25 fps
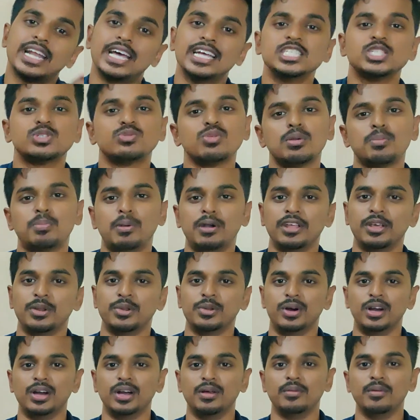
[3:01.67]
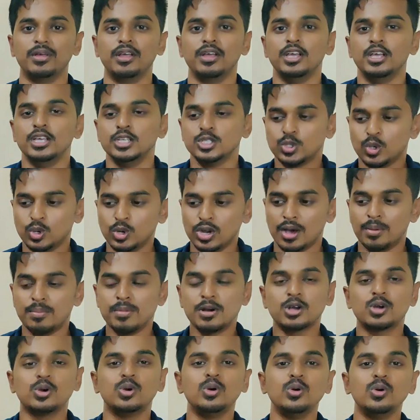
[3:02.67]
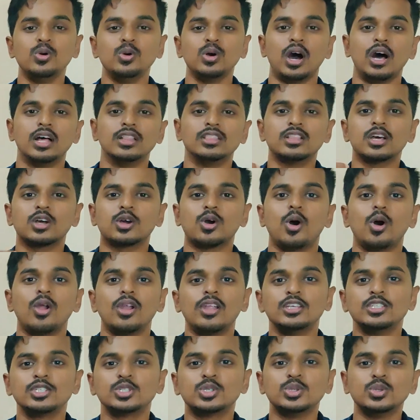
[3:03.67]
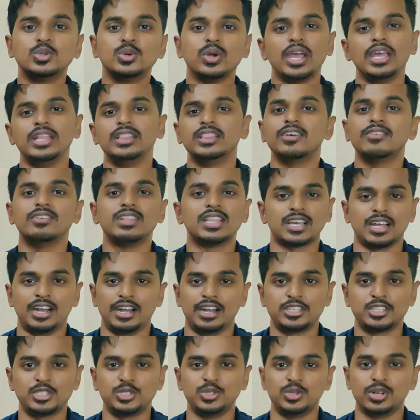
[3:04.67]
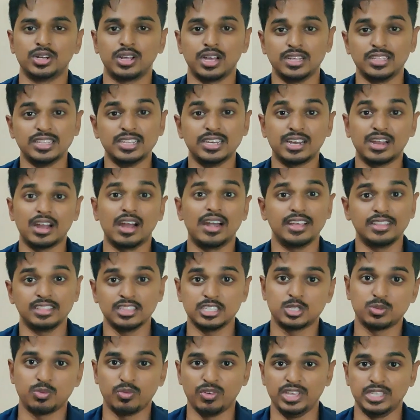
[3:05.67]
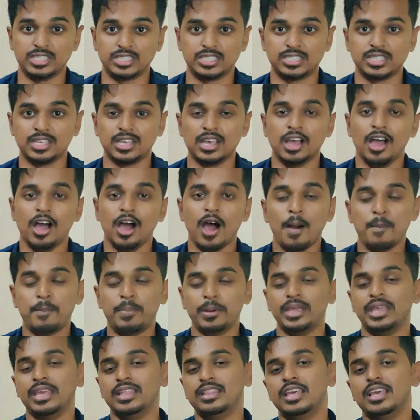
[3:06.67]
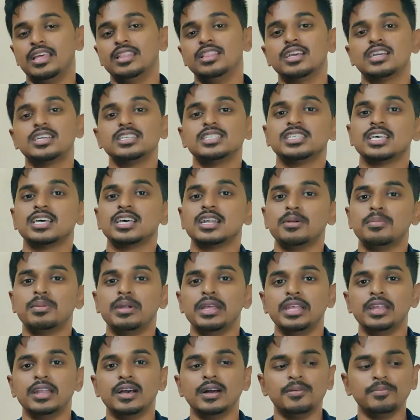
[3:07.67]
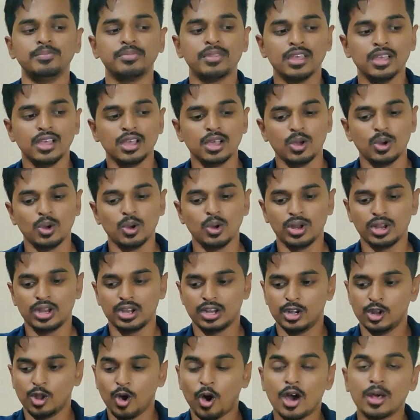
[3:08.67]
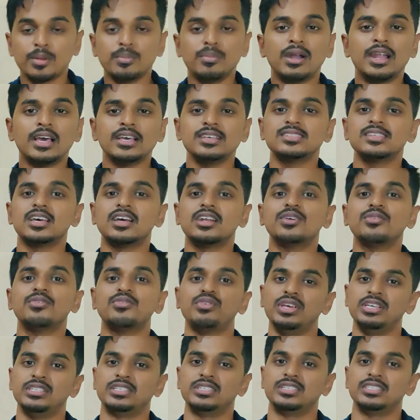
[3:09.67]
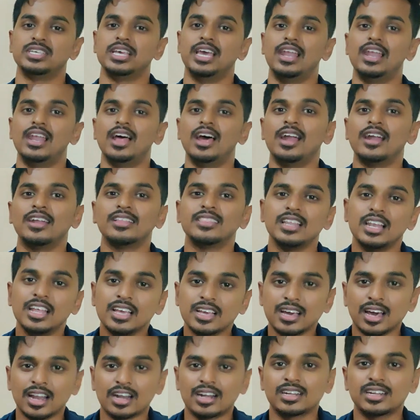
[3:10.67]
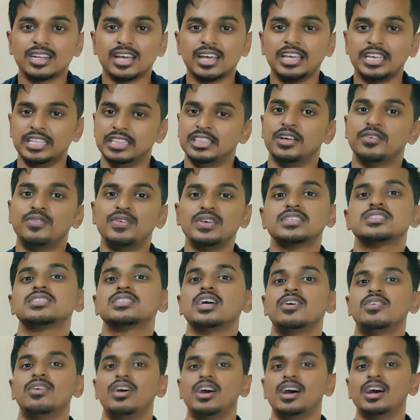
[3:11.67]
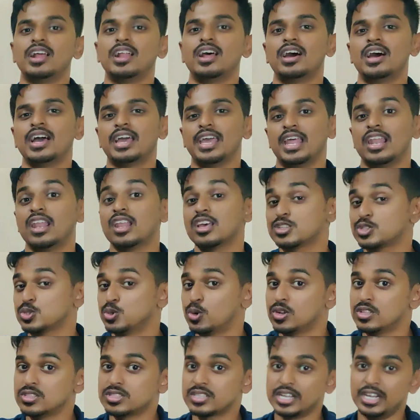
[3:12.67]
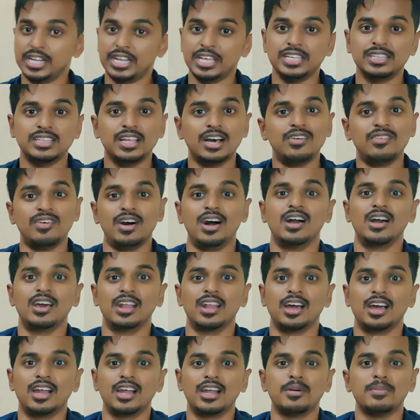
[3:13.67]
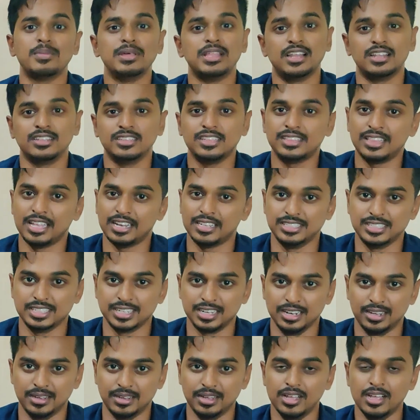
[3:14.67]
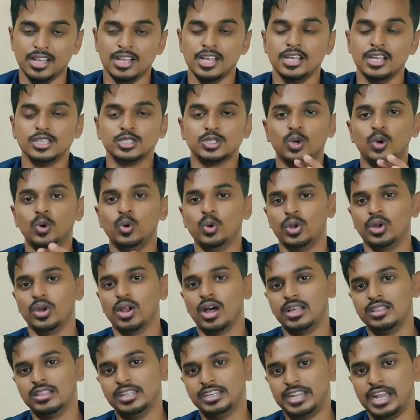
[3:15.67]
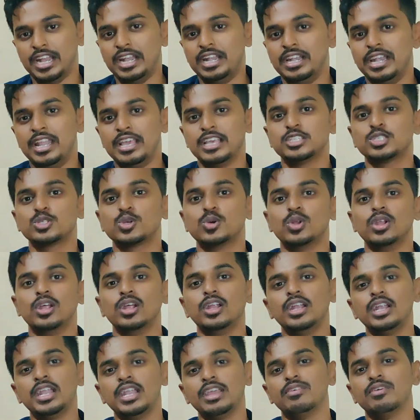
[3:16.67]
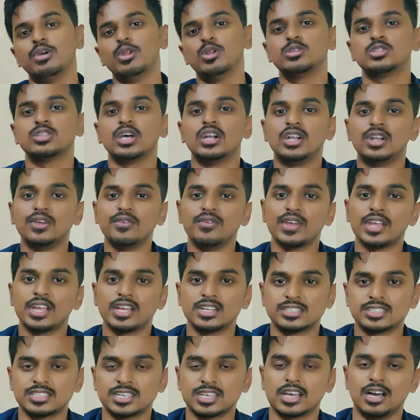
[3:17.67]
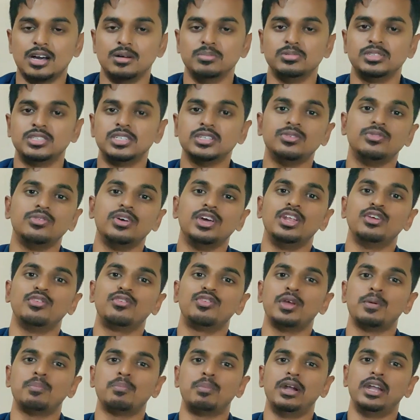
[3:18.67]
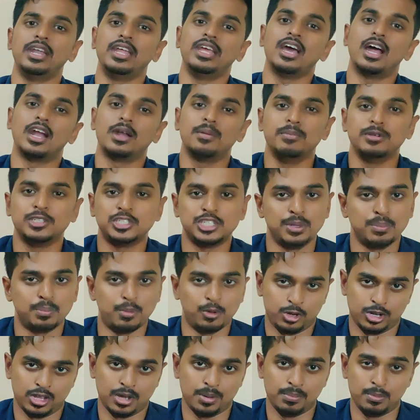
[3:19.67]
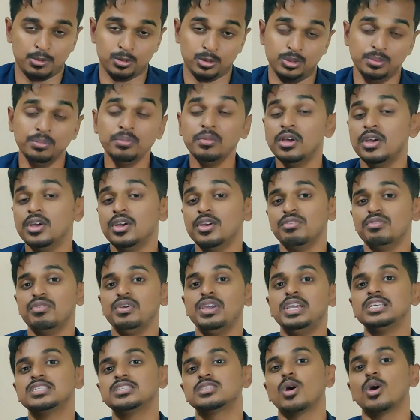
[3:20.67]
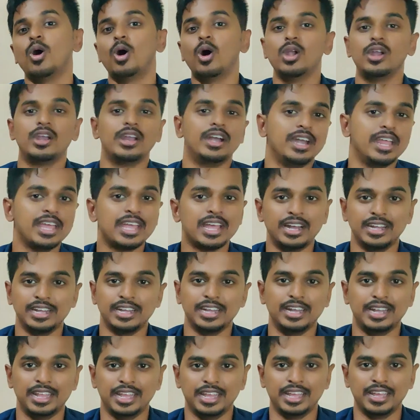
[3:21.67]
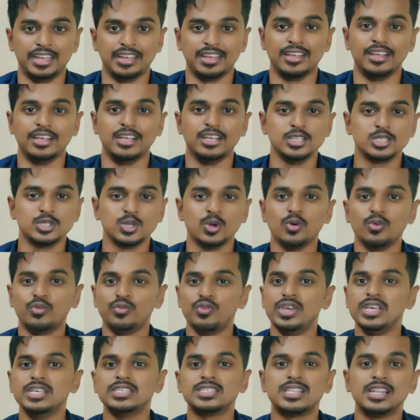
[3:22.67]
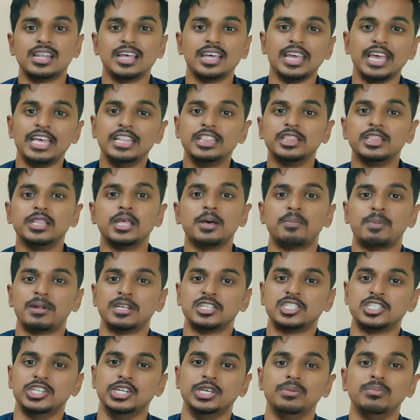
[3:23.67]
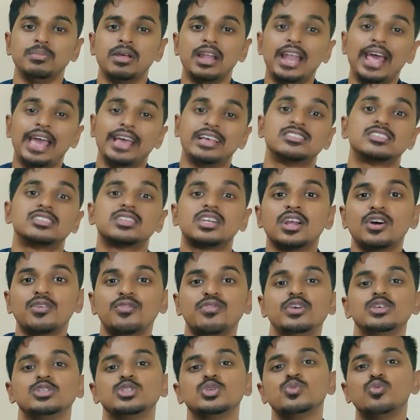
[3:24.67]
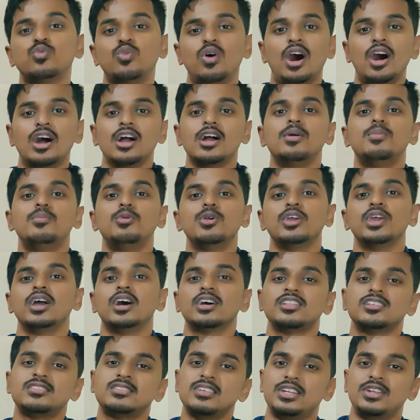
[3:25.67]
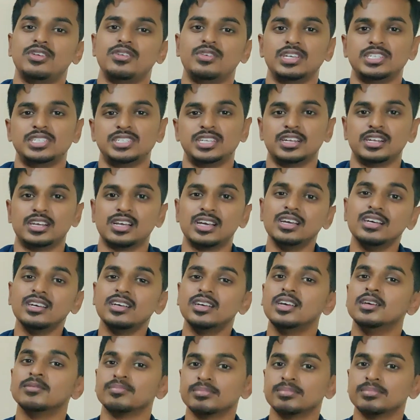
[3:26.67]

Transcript: ட்ரான்ஸ்ஃபர் பண்ணிடுவாங்க ஸோ நமக்கும் அந்த காலேஜுக்கும் எந்த வித கனெக்ஷனும் இருக்காது ரிகார்டிங் திஸ் ஃபீஸ் அப்போ இது எதுக்கு சார் அப்படின்னா ஒரு நார்மலைஸான ஃபீஸ் எல்லா இடத்துலையும் கரெக்டாக இந்த ஃபீஸ் தான் வாங்குறாங்க எல்லா ஸ்டூடெண்ட்ஸ்கிட்டையும் இதான் வாங்குறாங்கன்னு நம்ம இதுலேருந்து தெரிஞ்சுக்கலாம் ஸோ அந்த டென் டேஸ்க்குள்ளே நீ வெறும் சர்டிஃபிகேட்ஸை காமிச்சு வெரிஃபை பண்ணி அட்மிஷன் போட்டால் போதும் ஃபீஸ் ஆல்ரெடி கட்டிட்டீங்க ஸோ ஃபீஸில் எந்த பிரச்சனையும் இல்லை எக்ஸ்ட்ரா ஃபீஸும் வாங்க முடியாத சுச்சுவேஷனுக்கு